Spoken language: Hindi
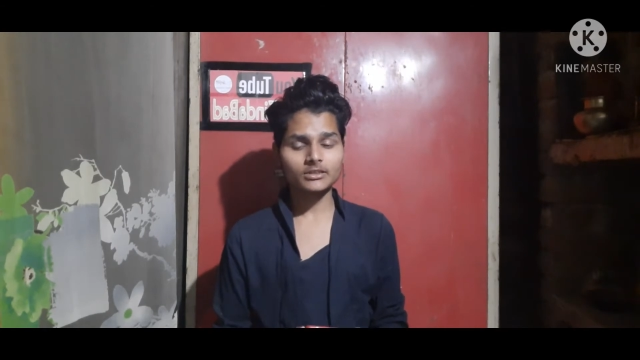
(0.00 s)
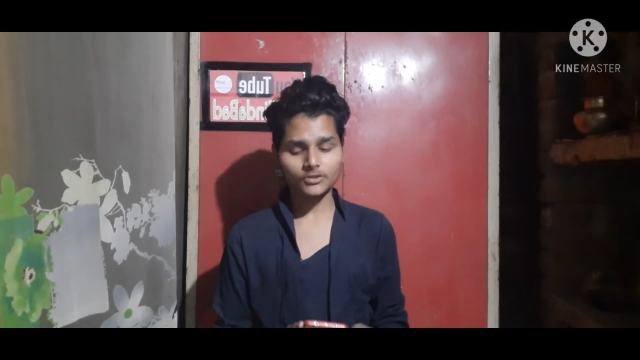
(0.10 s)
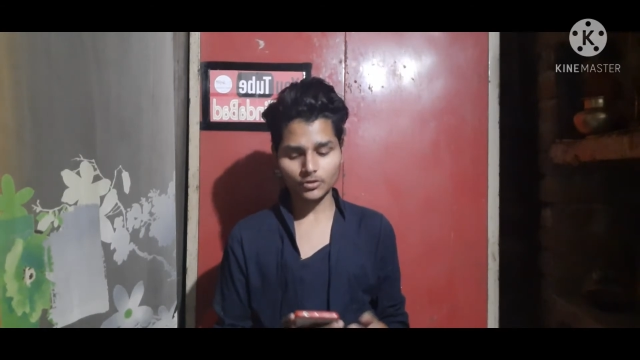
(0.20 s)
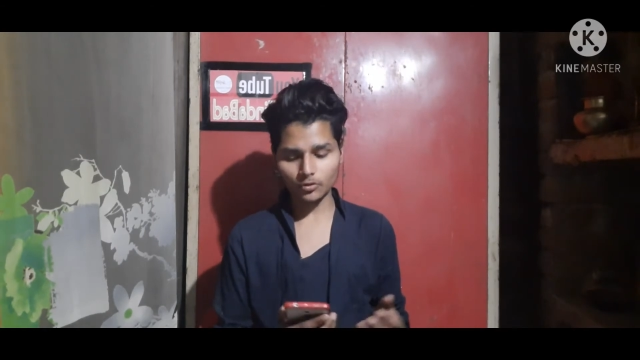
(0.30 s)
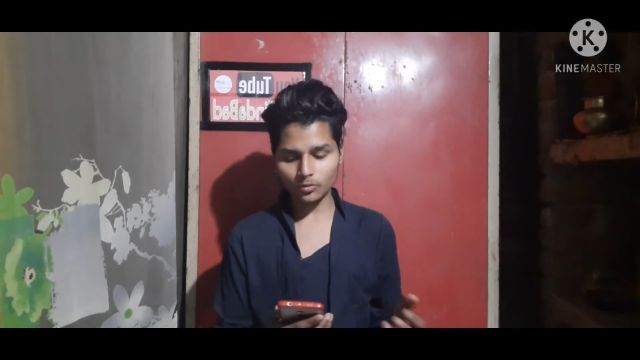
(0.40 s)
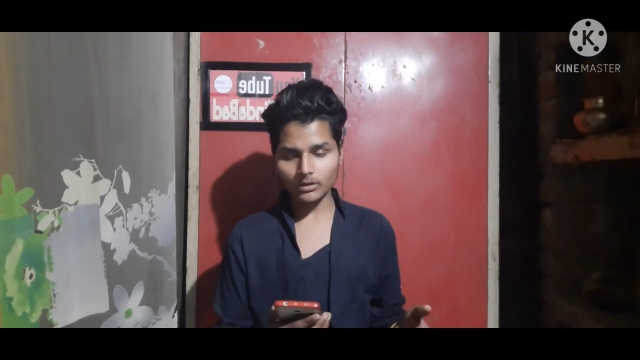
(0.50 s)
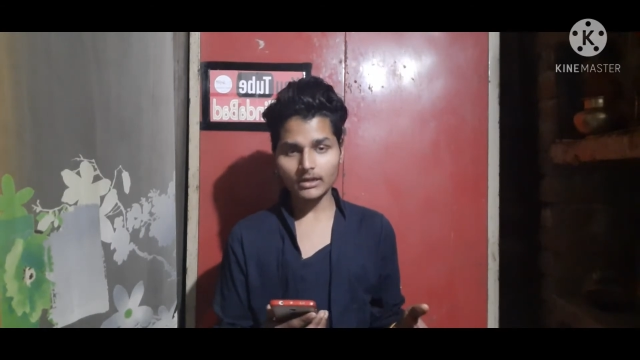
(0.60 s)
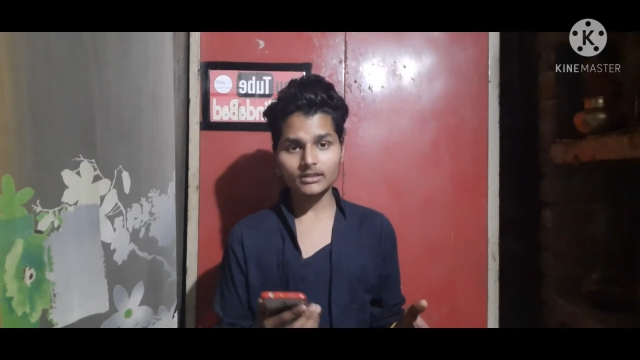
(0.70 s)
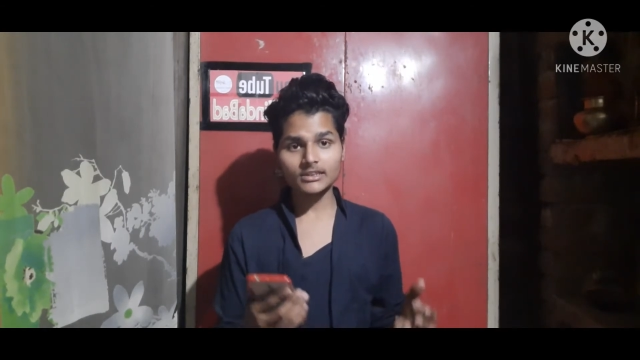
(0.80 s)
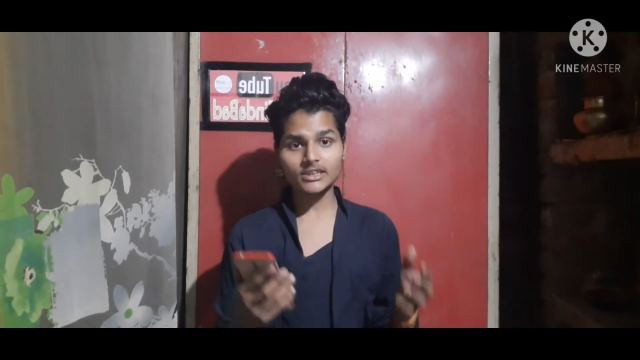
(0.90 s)
क्यों हुआ
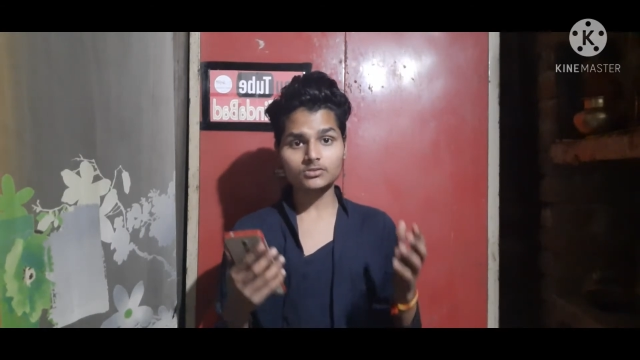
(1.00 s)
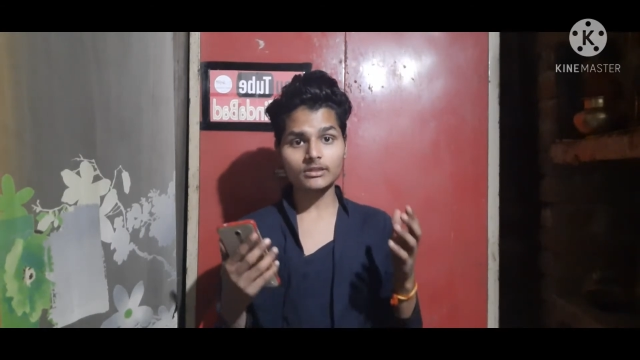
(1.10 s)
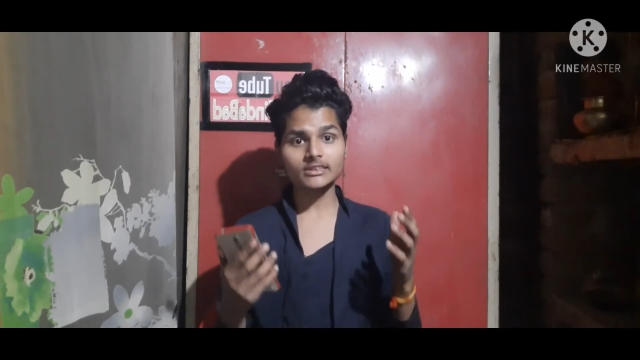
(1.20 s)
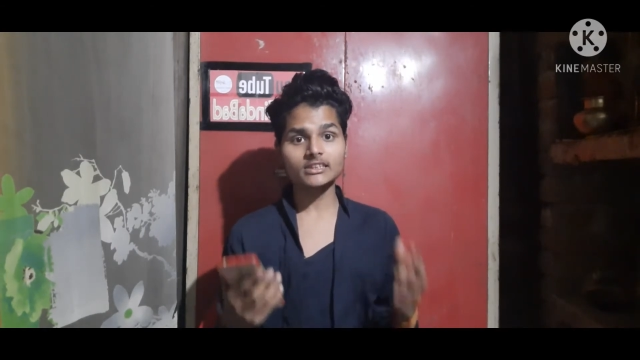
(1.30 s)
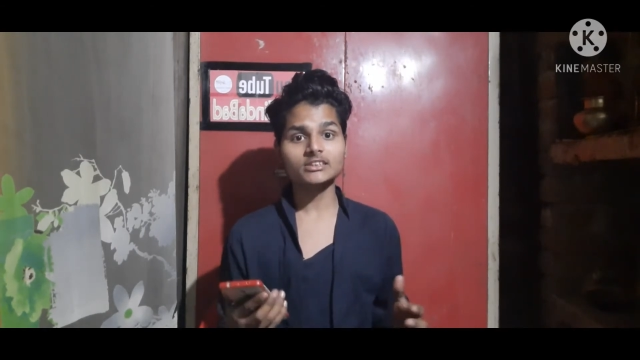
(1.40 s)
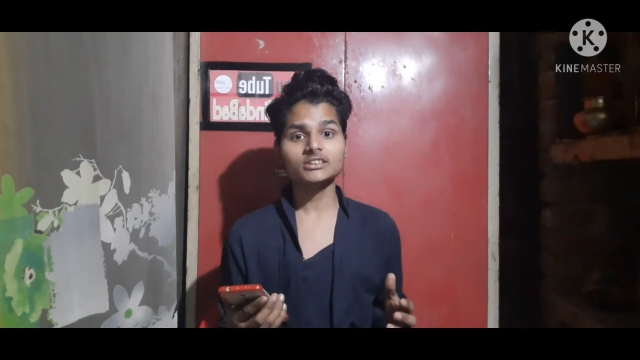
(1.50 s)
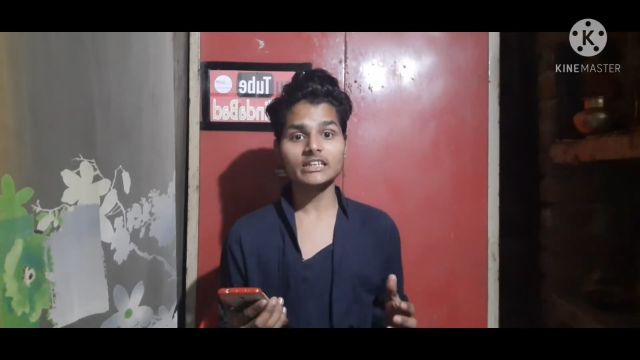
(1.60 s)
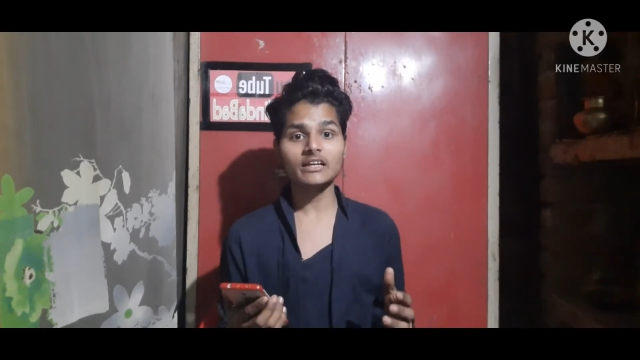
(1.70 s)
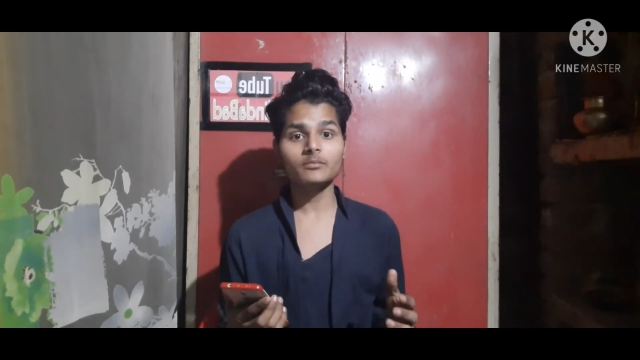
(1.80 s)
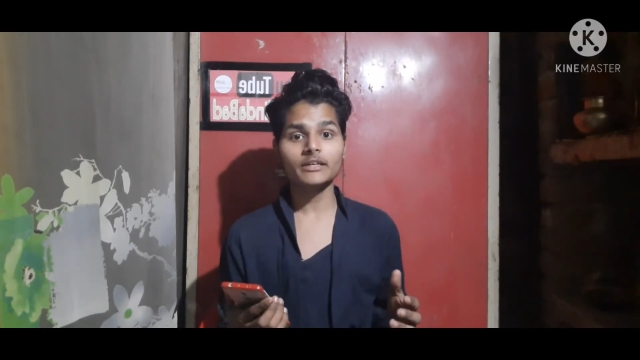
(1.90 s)
किस वजह से
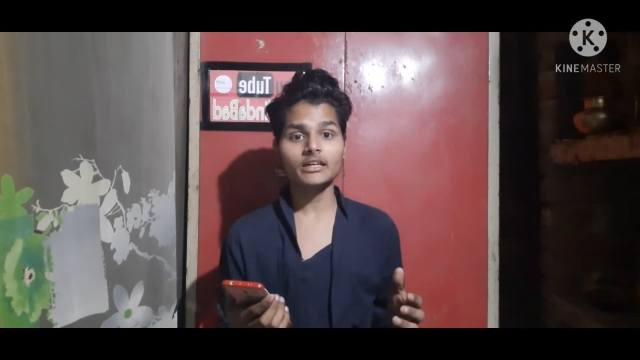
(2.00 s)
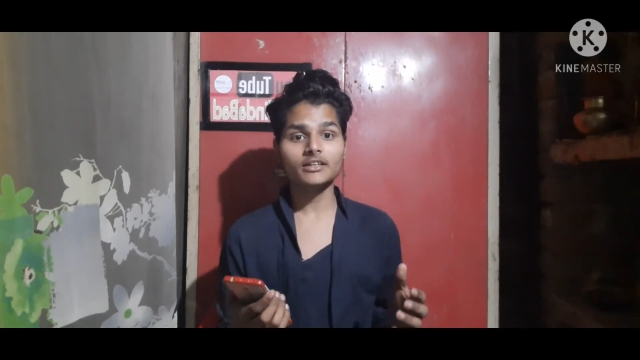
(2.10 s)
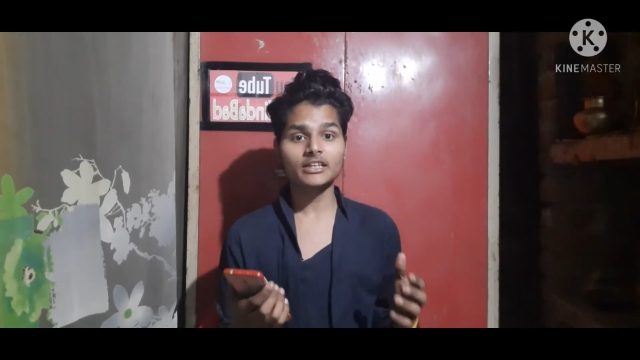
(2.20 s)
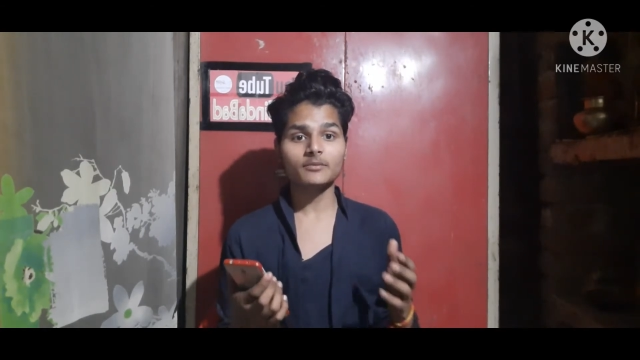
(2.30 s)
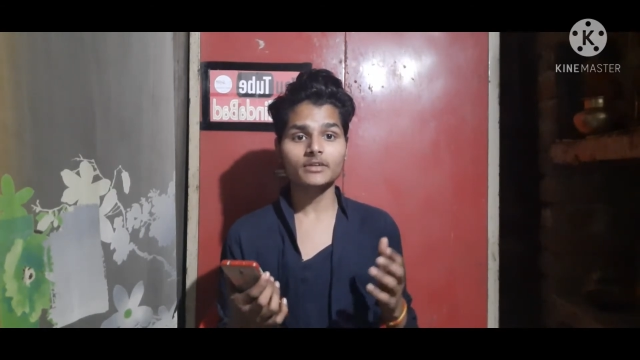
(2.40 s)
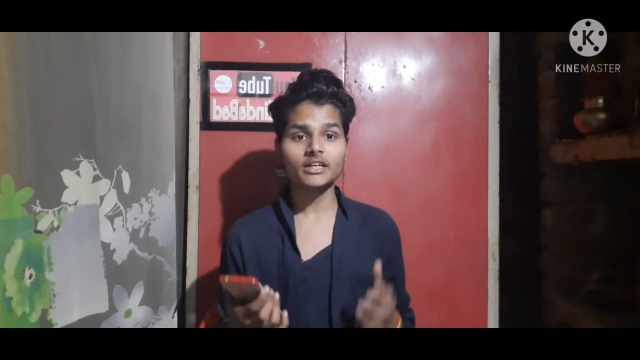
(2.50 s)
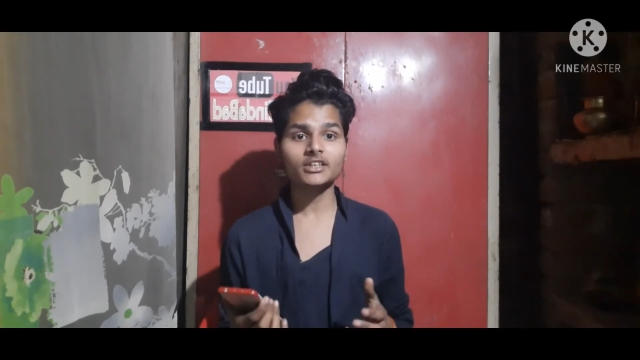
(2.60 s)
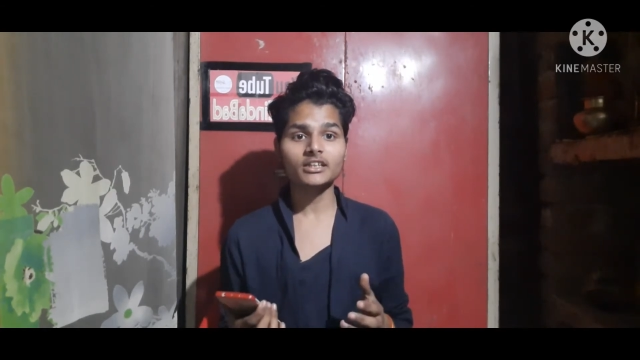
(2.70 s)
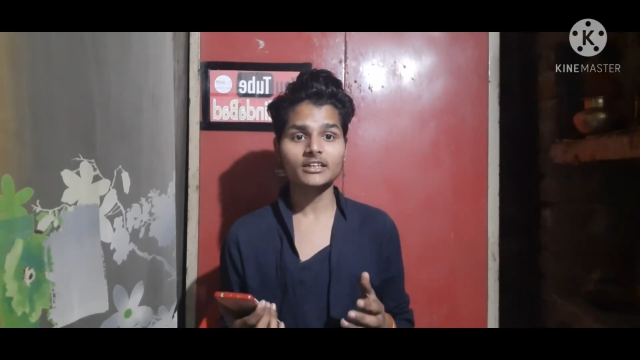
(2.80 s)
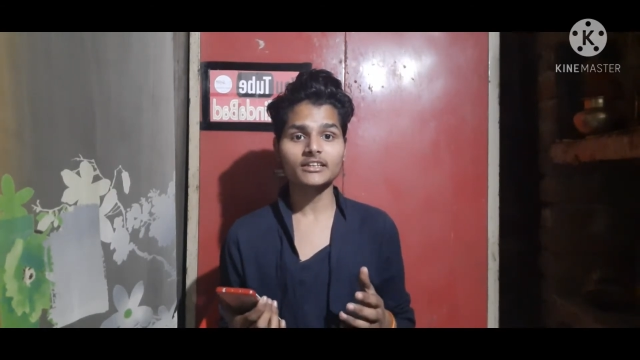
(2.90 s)
चैनल मेरा टर्मिनेट
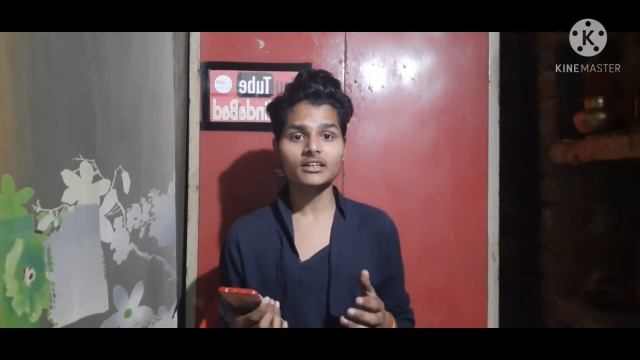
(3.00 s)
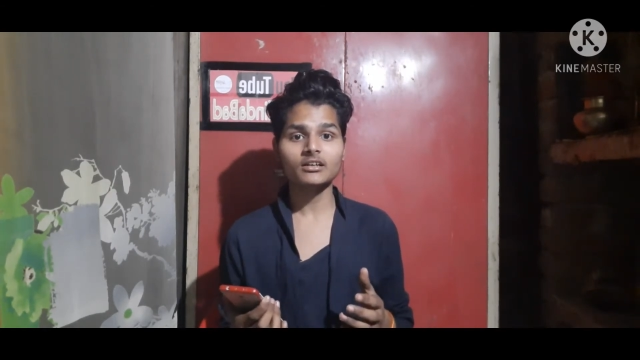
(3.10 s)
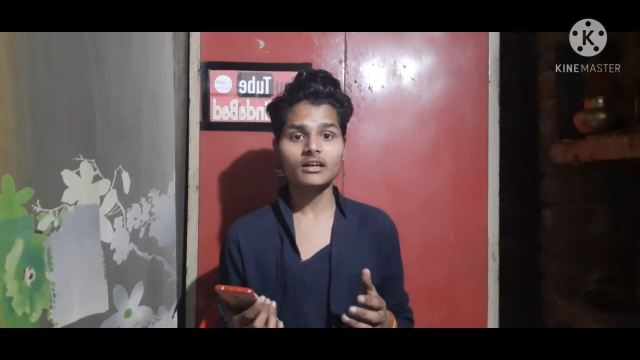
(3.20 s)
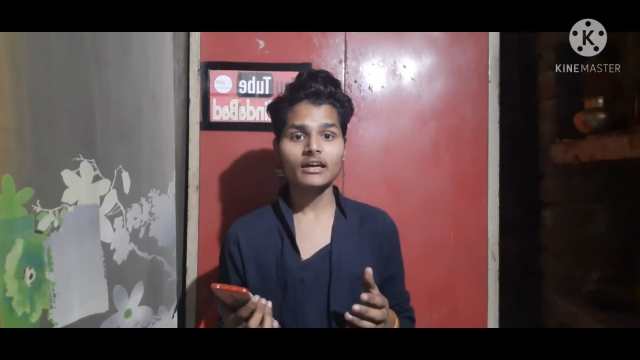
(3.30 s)
किया गया